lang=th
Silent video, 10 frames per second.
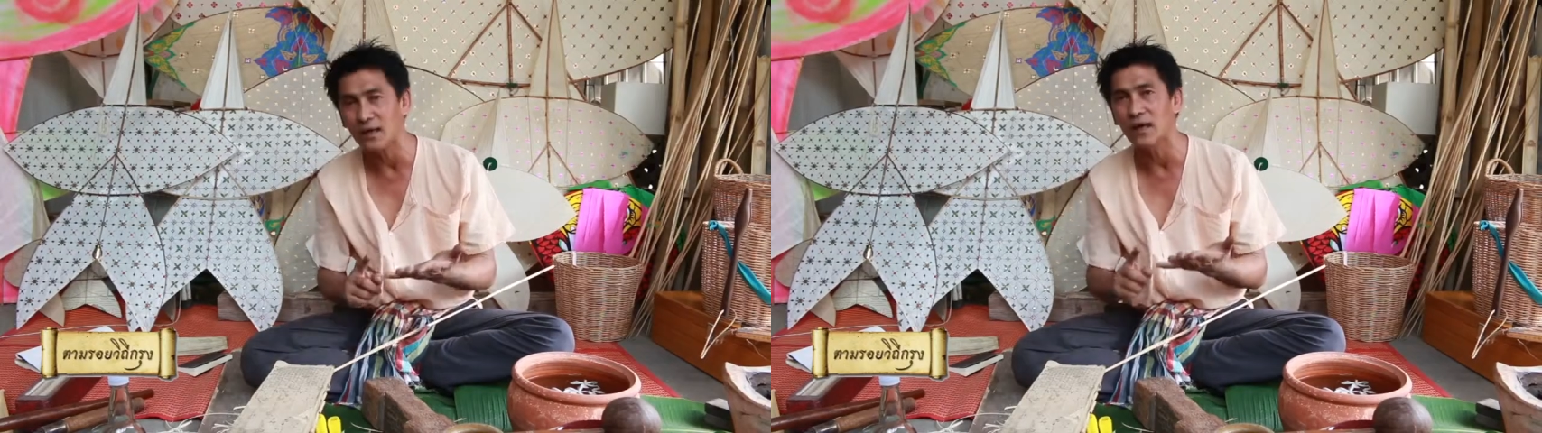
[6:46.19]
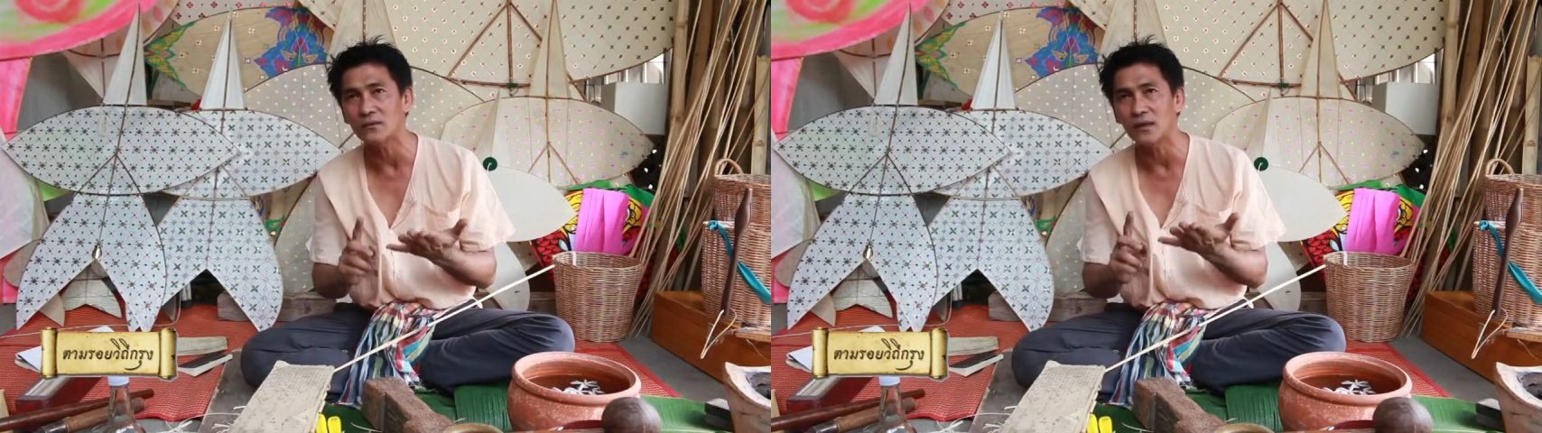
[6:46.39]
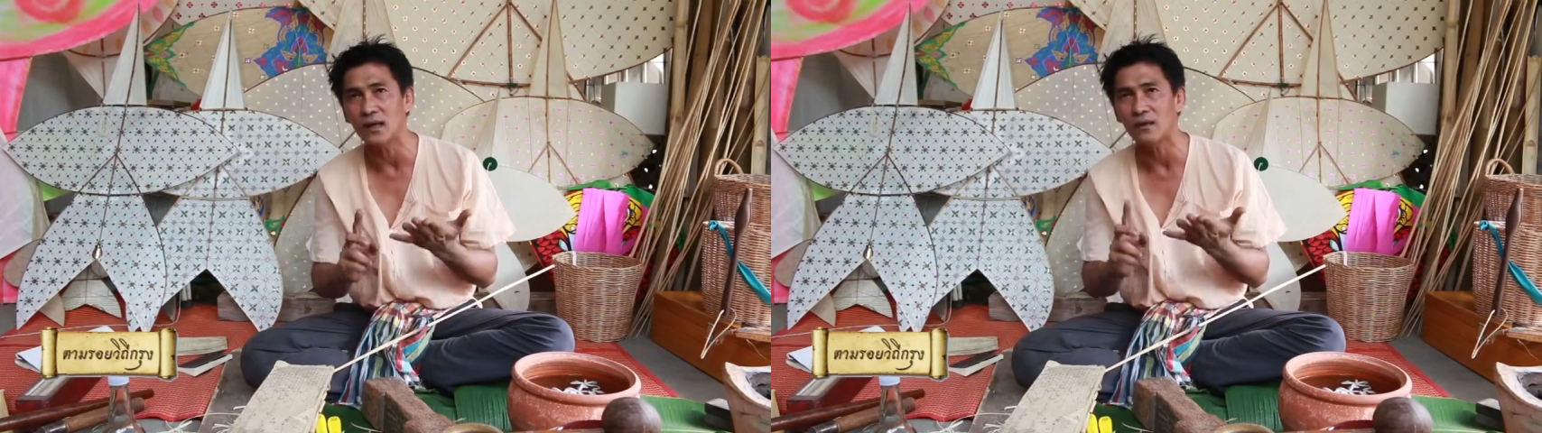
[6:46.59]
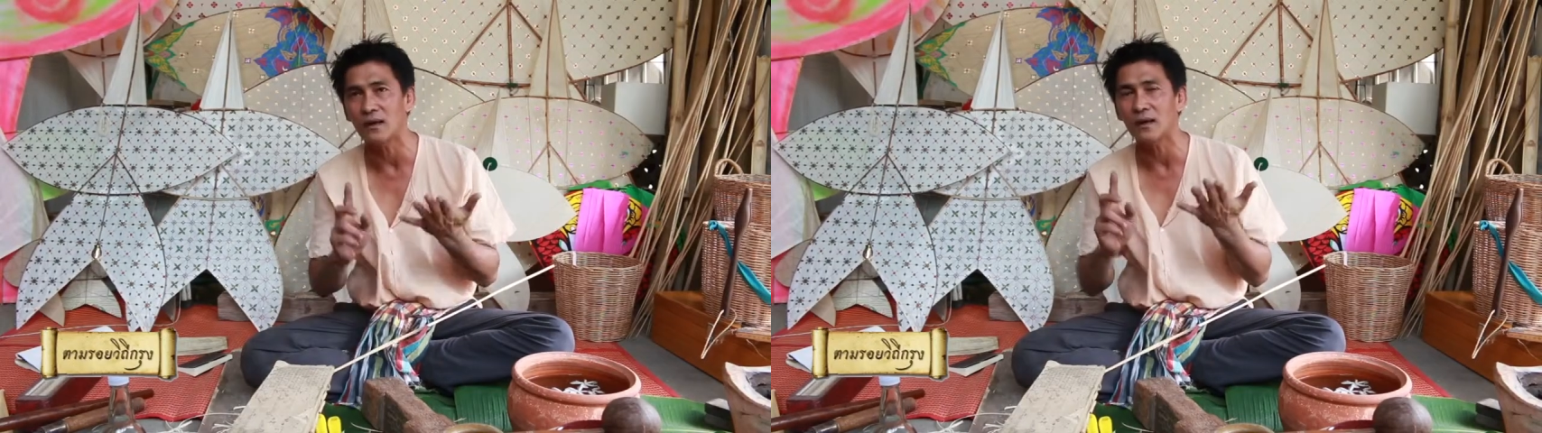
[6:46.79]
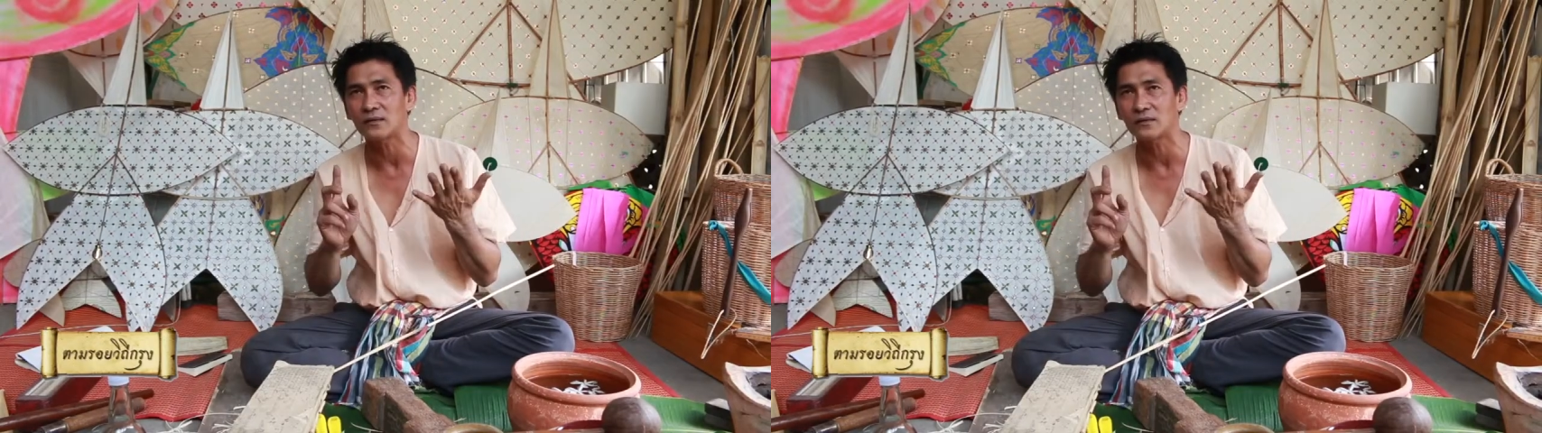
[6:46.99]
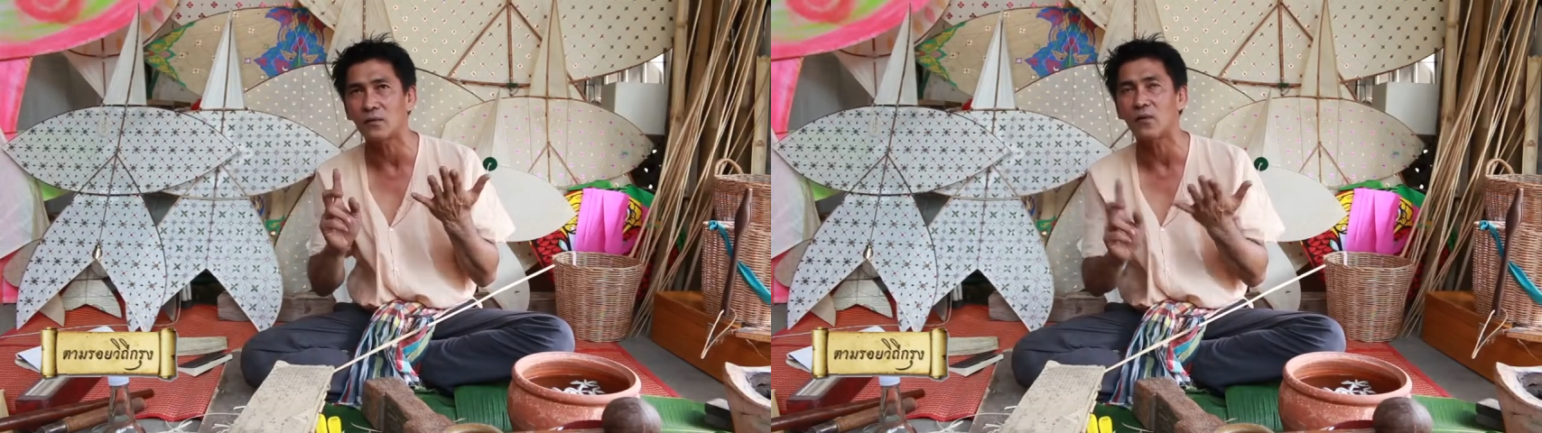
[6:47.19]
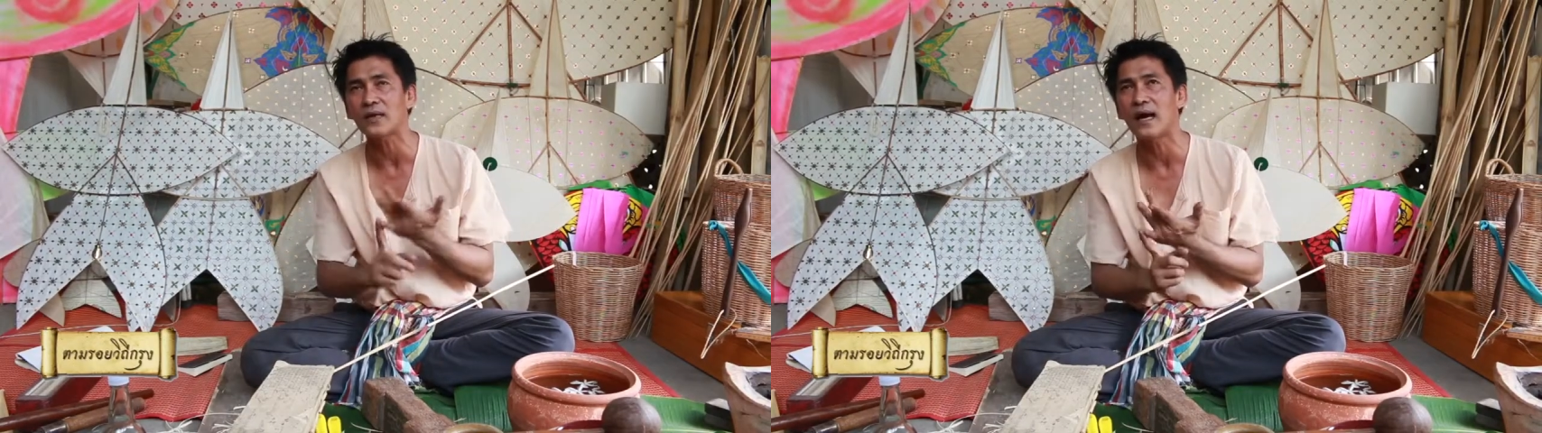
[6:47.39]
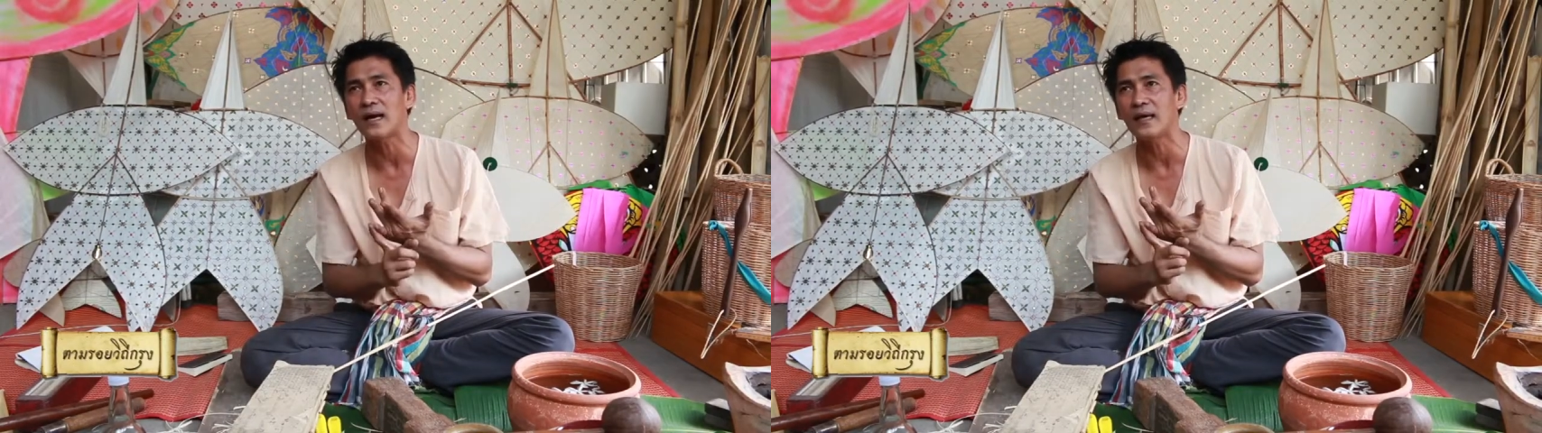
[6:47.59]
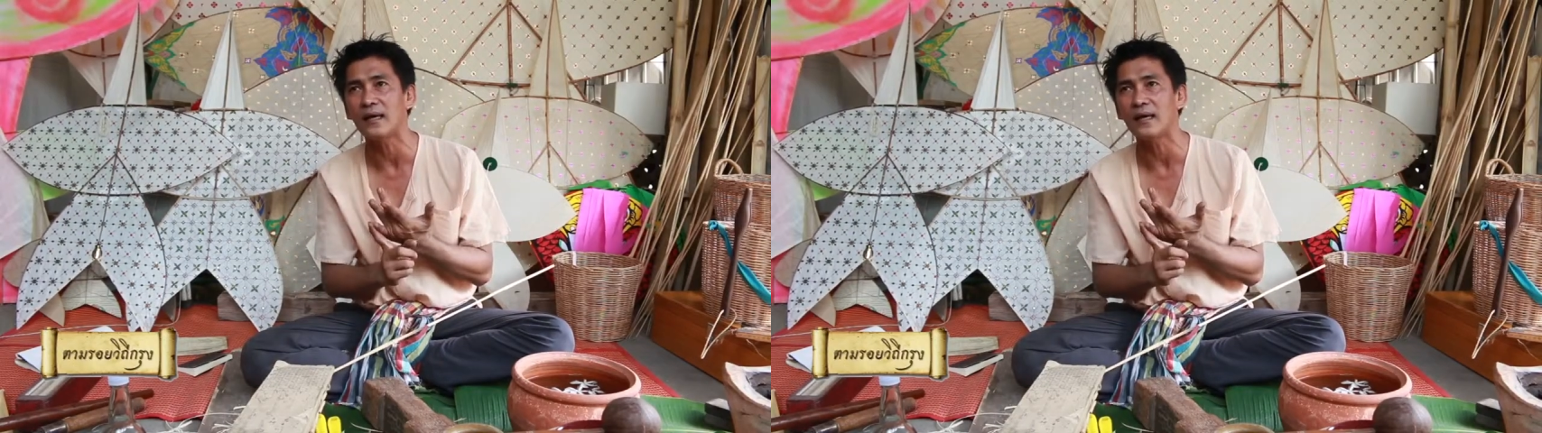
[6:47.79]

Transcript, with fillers: อายุสุโขทัย